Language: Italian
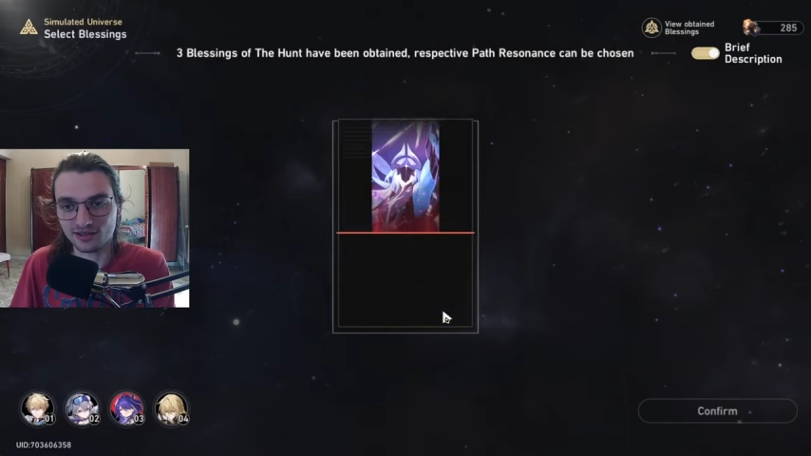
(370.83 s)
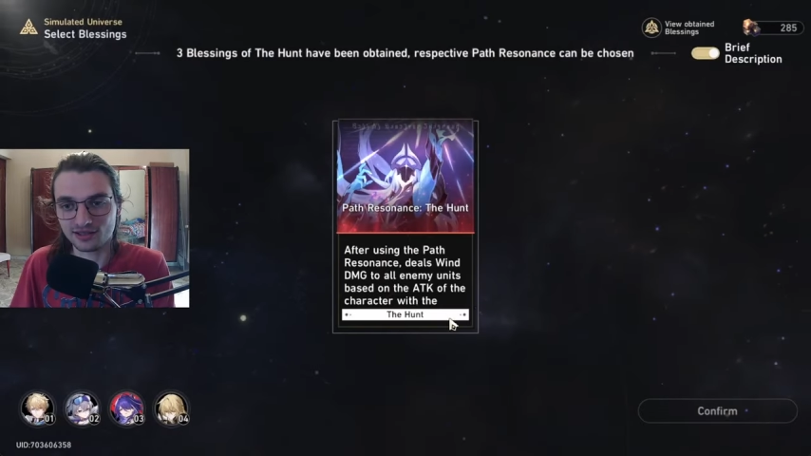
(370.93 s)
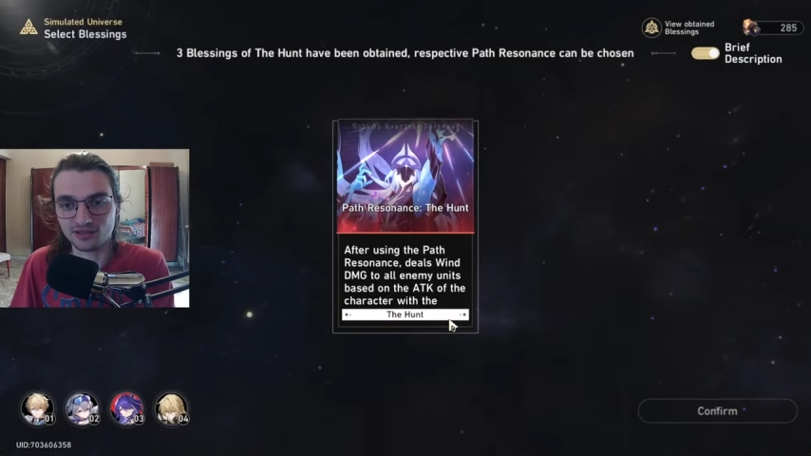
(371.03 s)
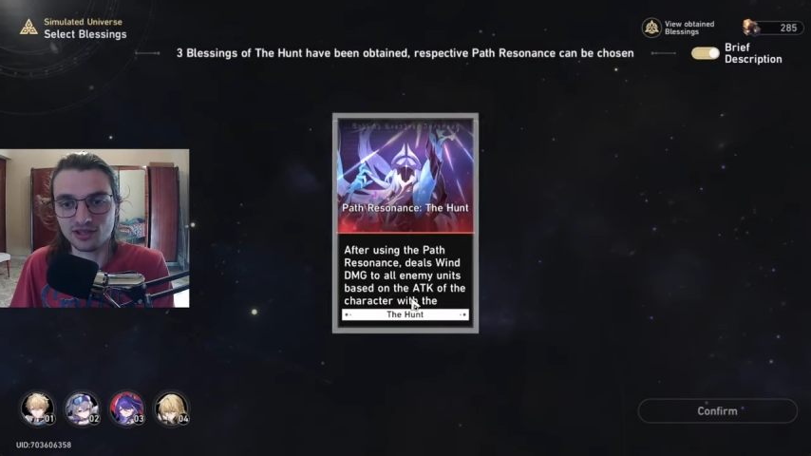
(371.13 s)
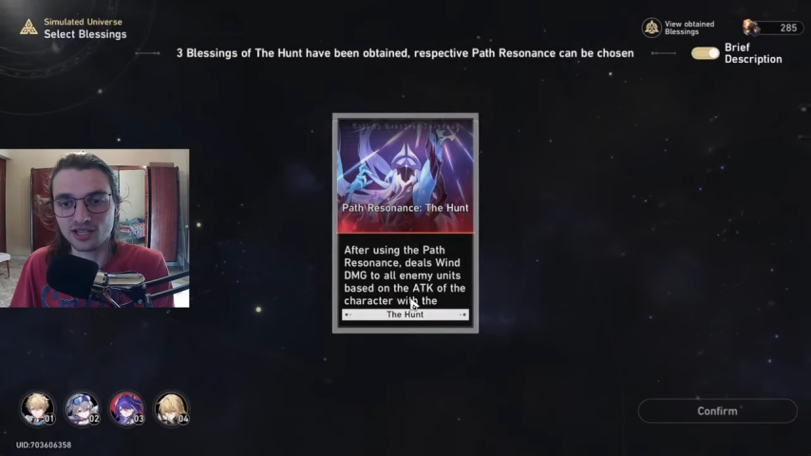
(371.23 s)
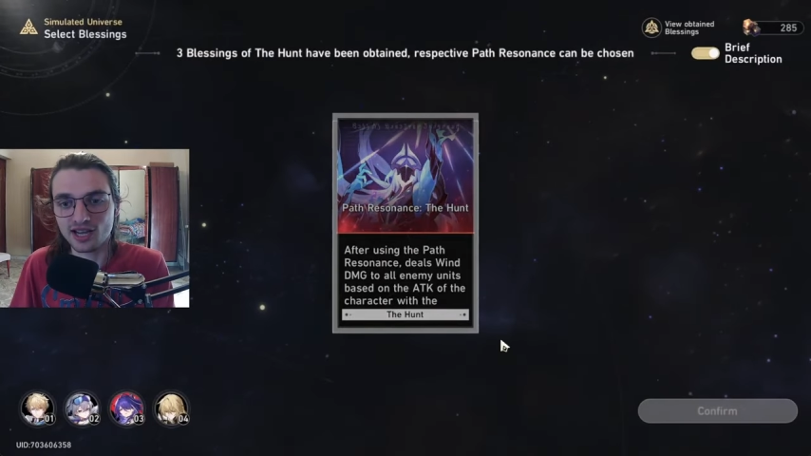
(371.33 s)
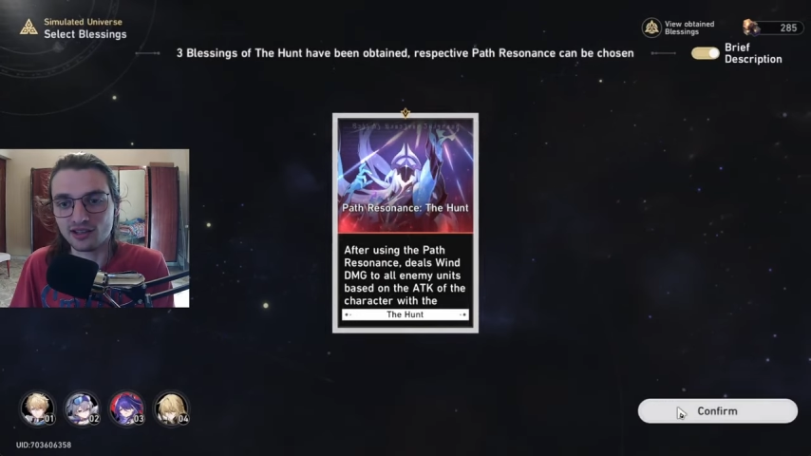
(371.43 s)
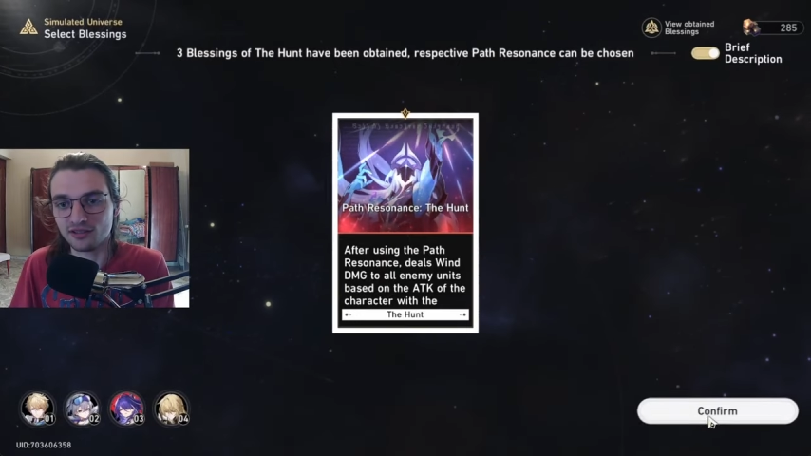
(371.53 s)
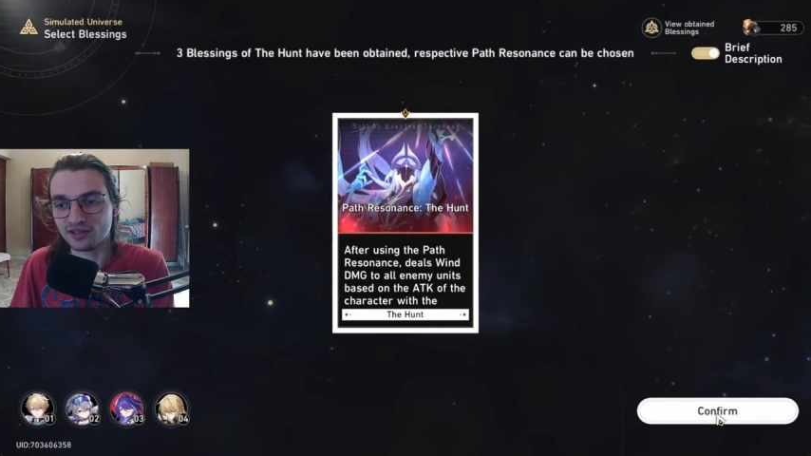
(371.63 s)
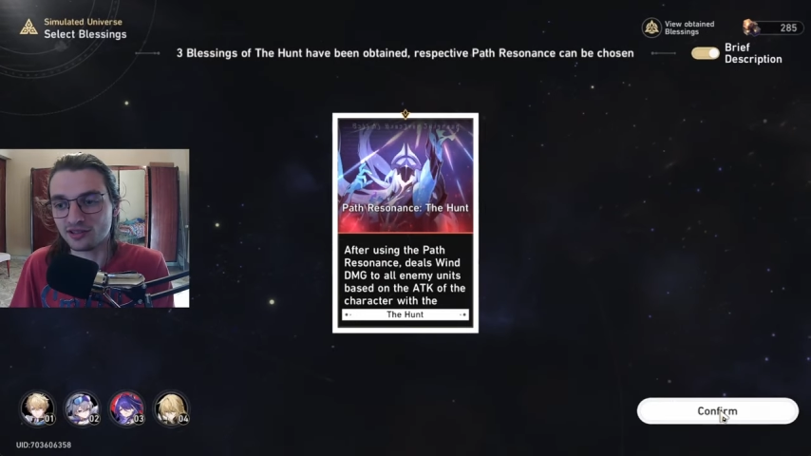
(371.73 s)
che sto
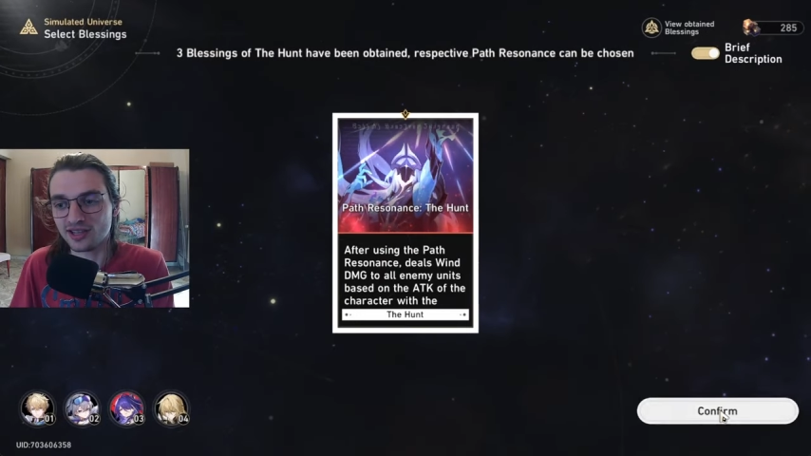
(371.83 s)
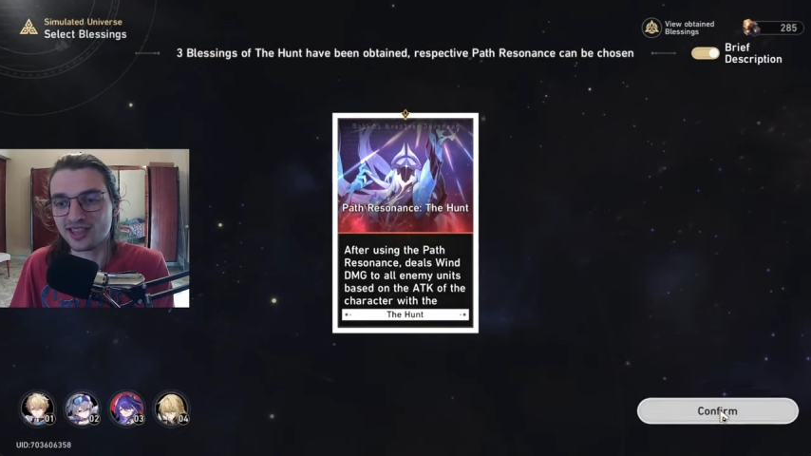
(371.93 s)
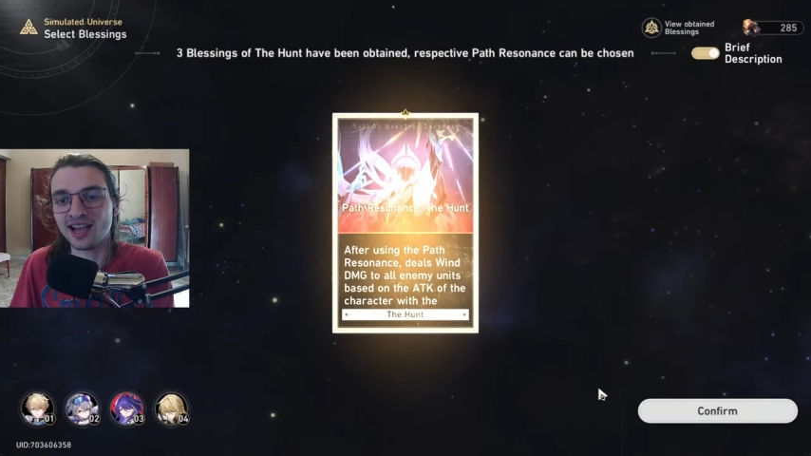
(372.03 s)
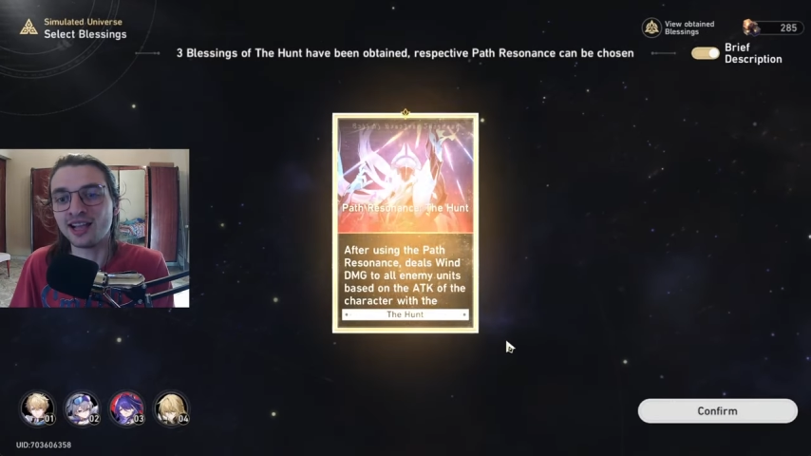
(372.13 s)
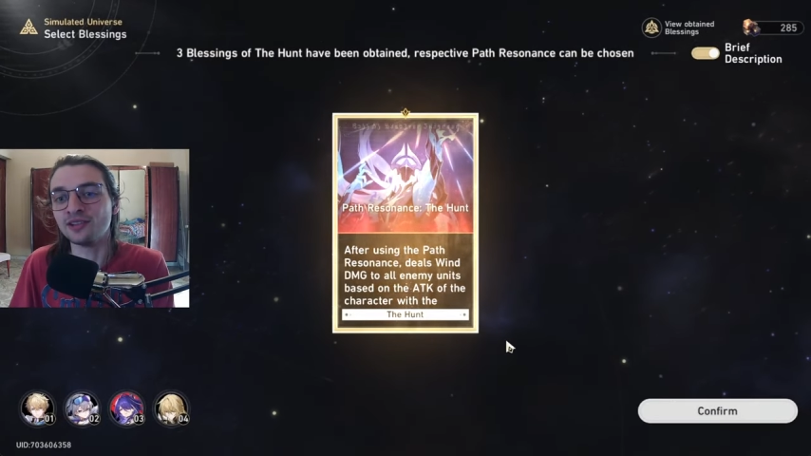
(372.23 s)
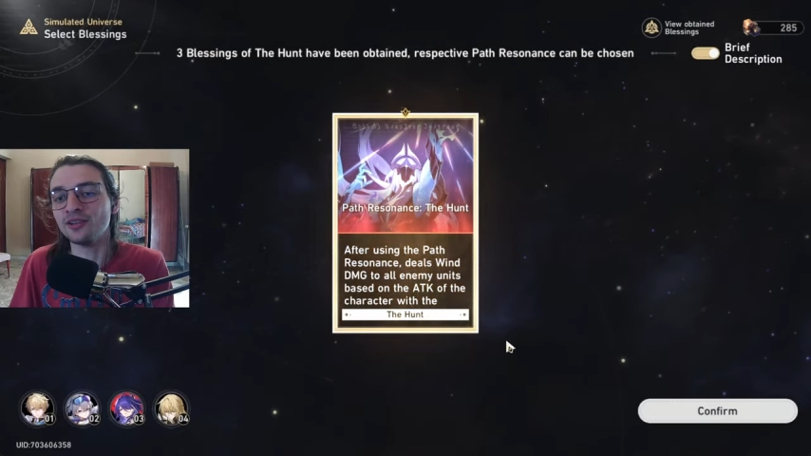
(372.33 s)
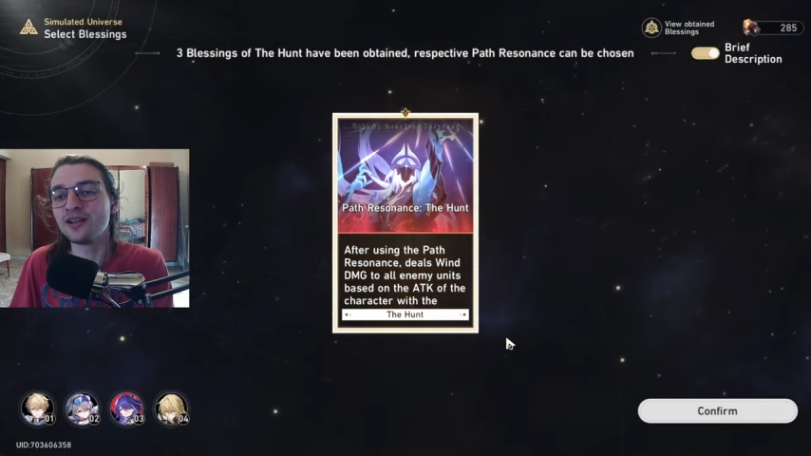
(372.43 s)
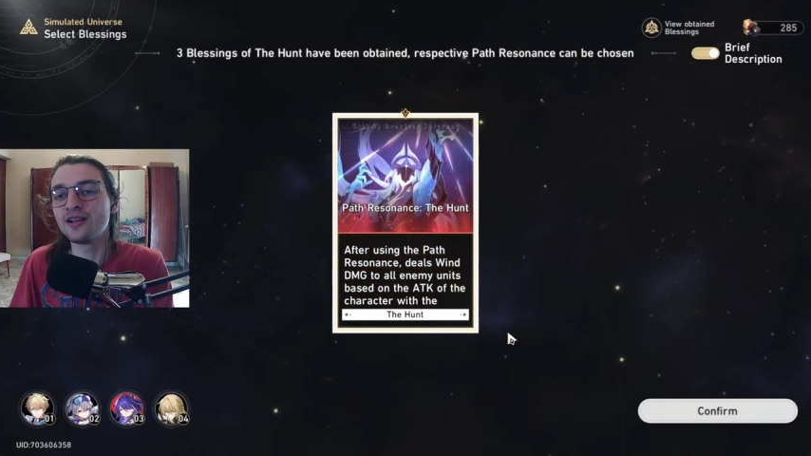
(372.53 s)
dicendo, che sto narrando.